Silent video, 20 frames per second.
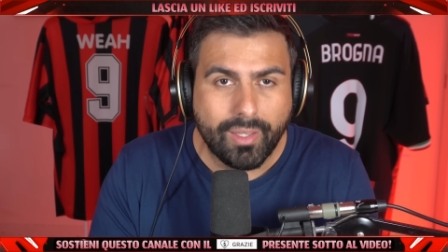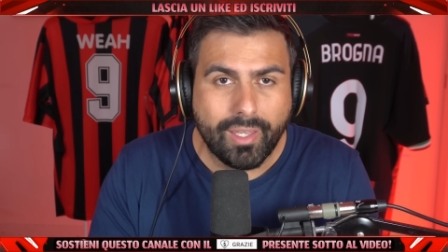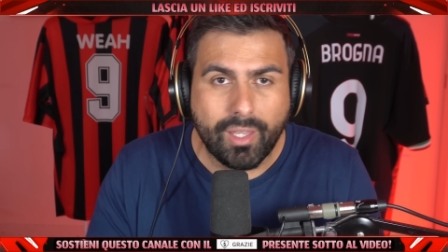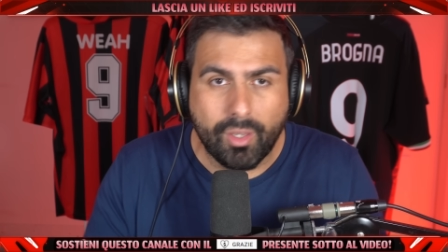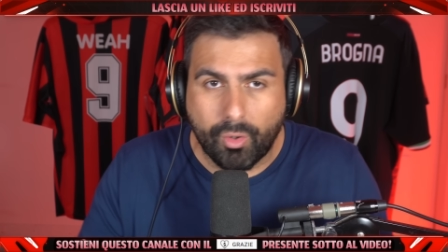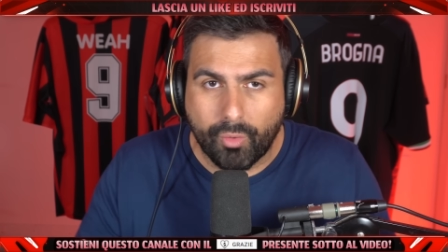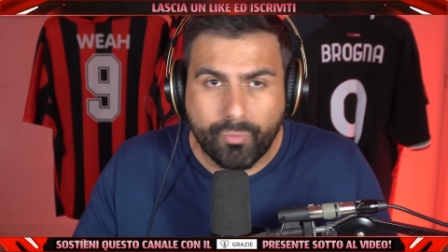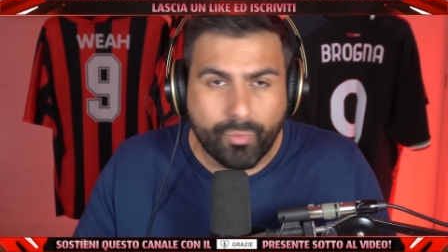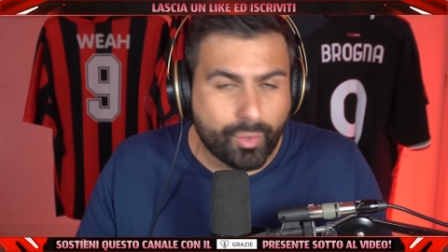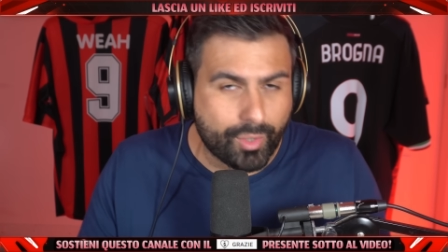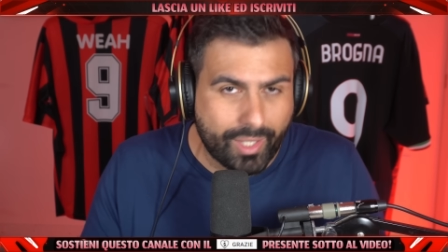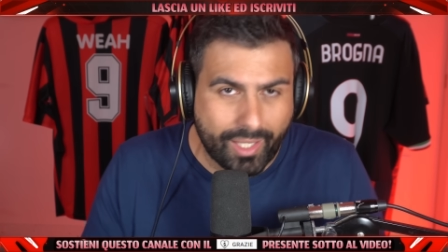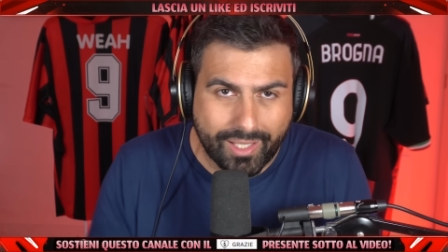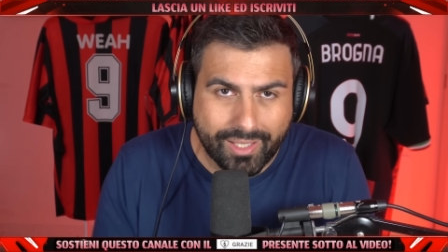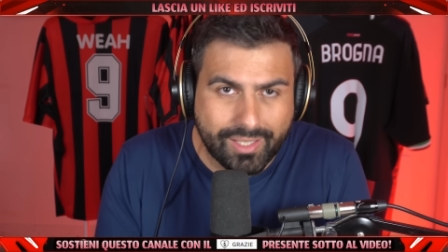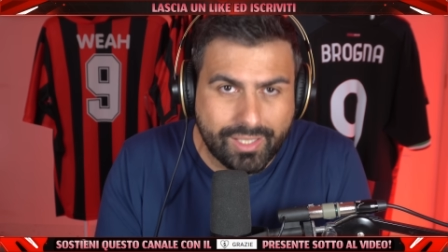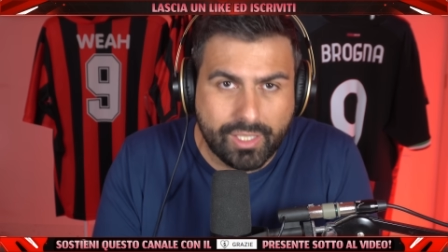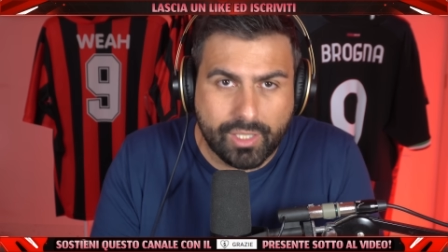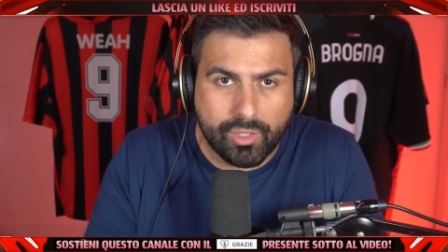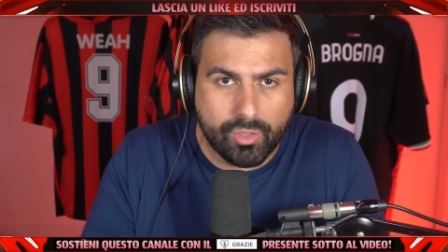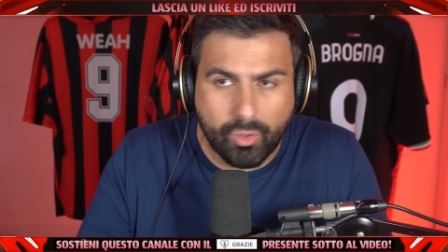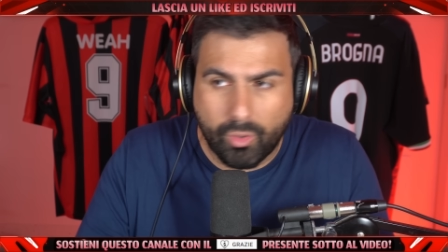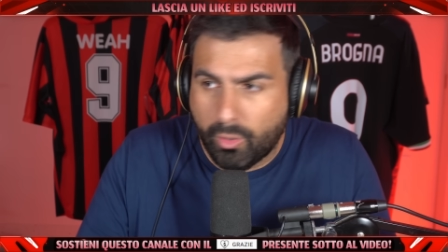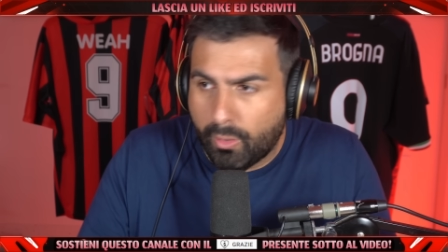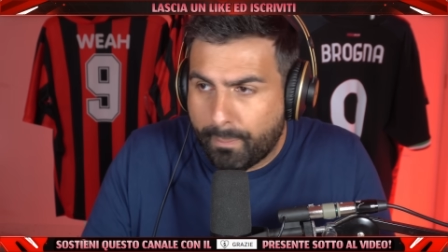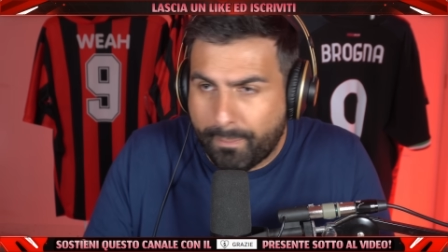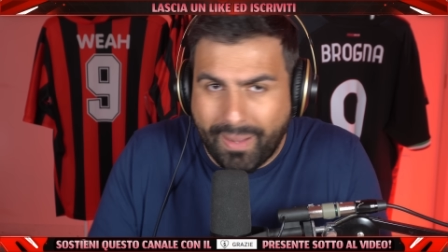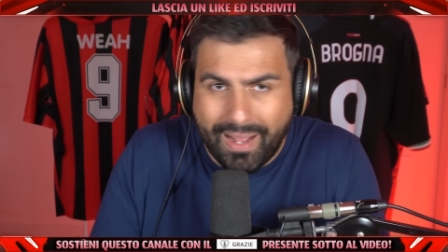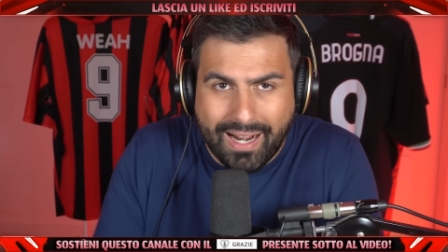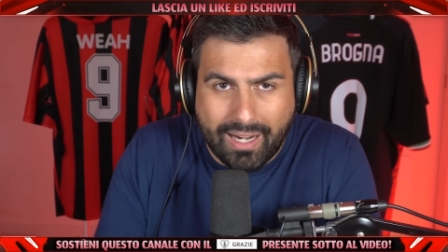è ovvio che
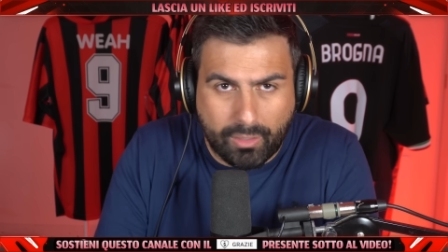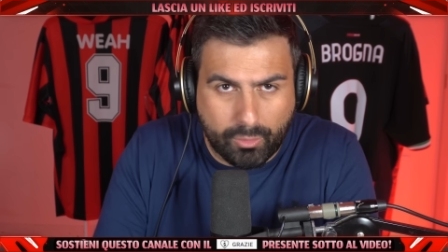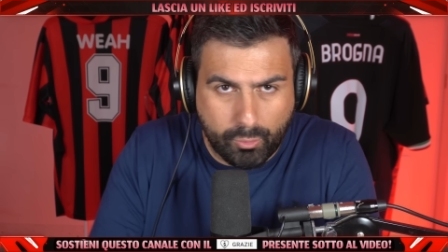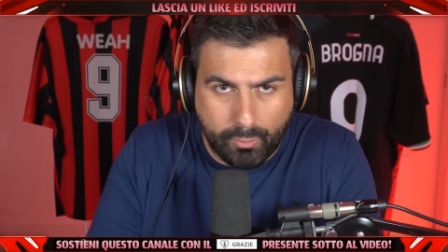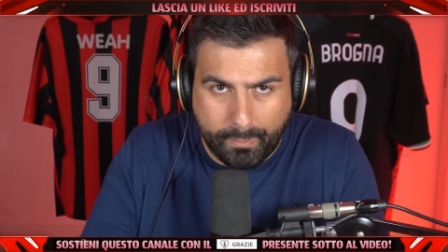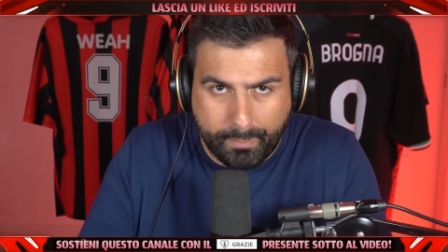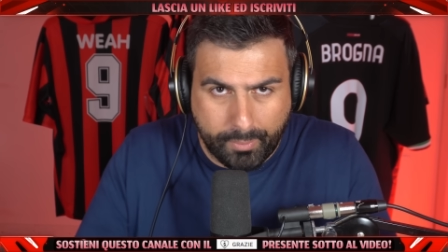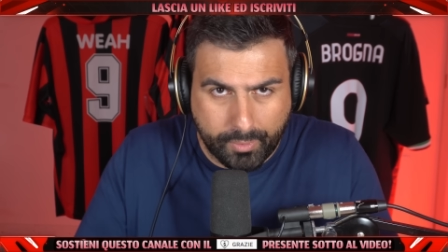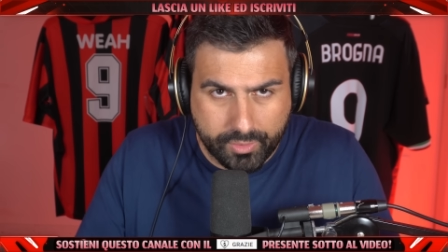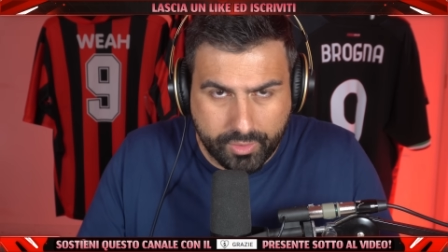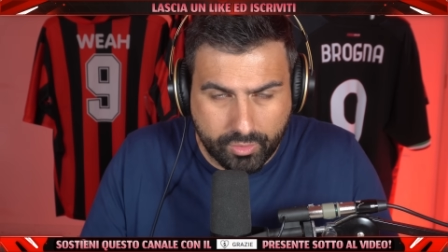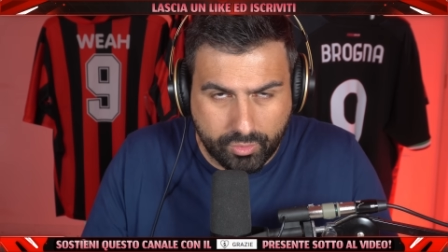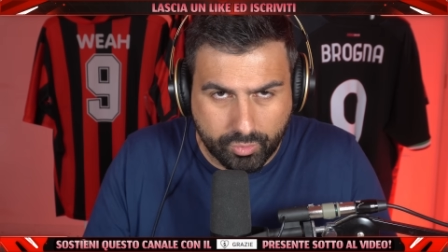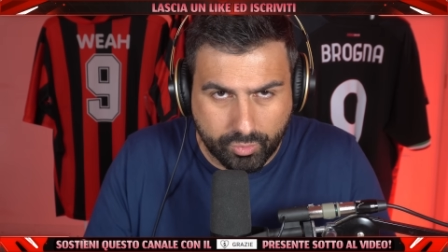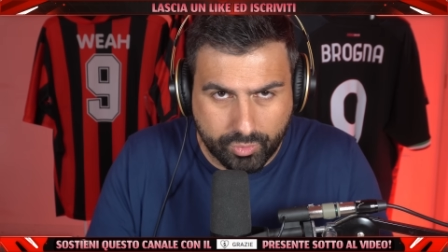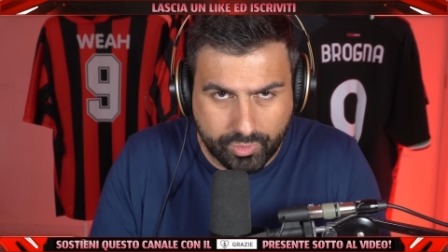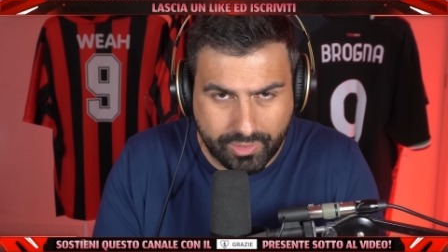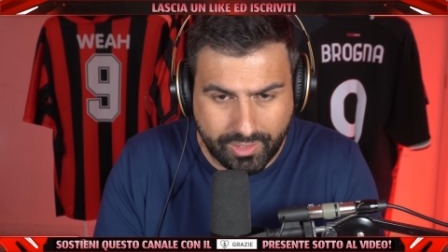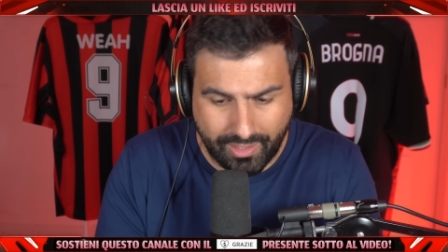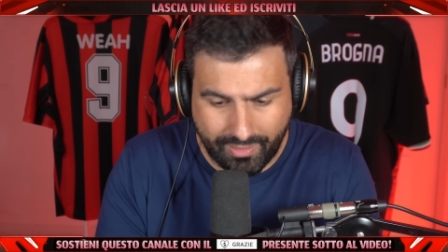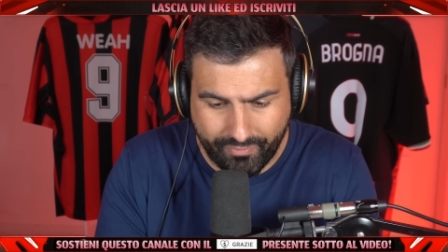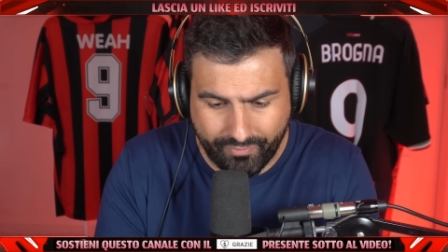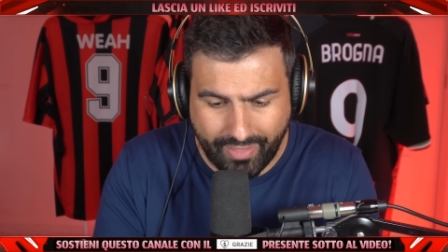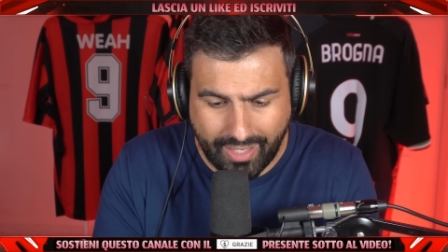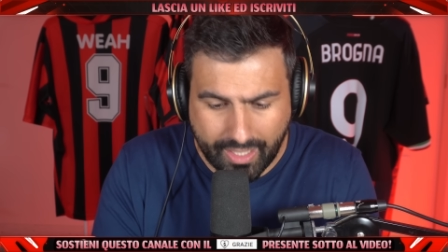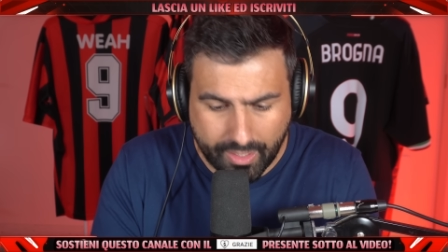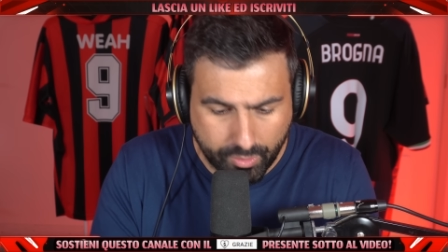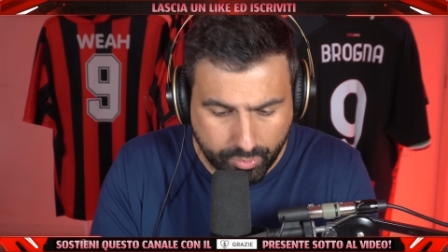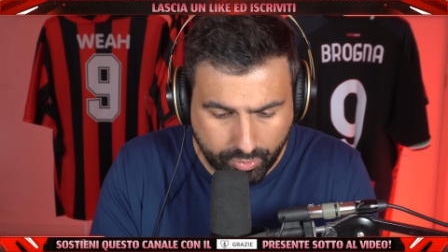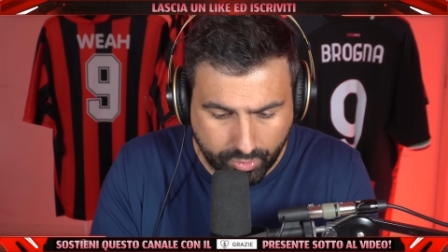anch'io parlo un po' di tutti e
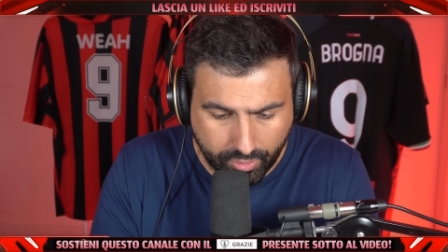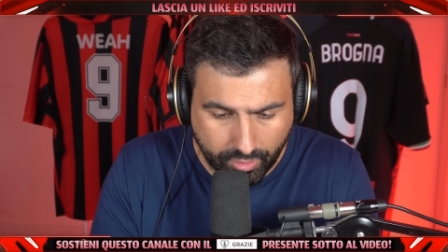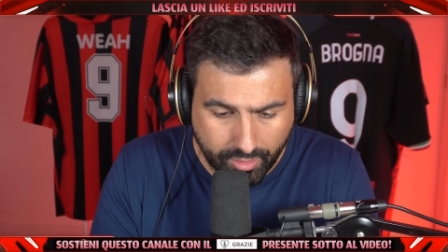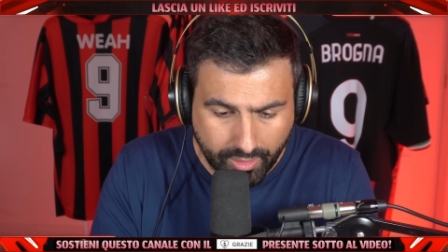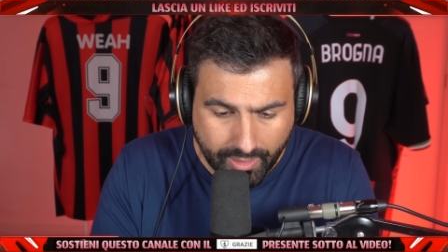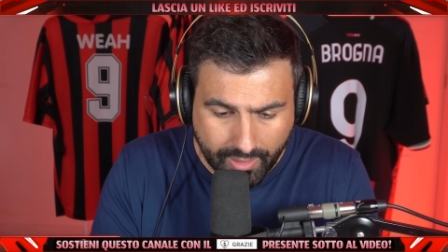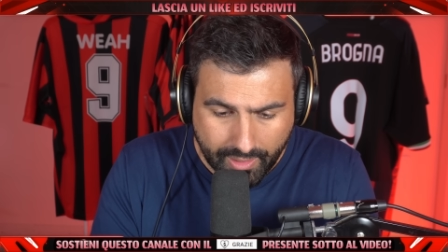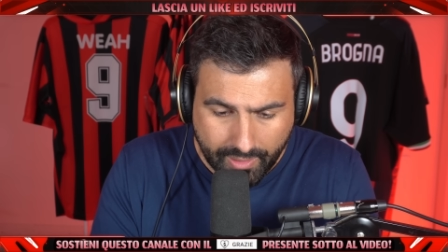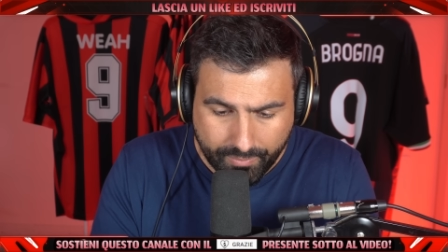valuto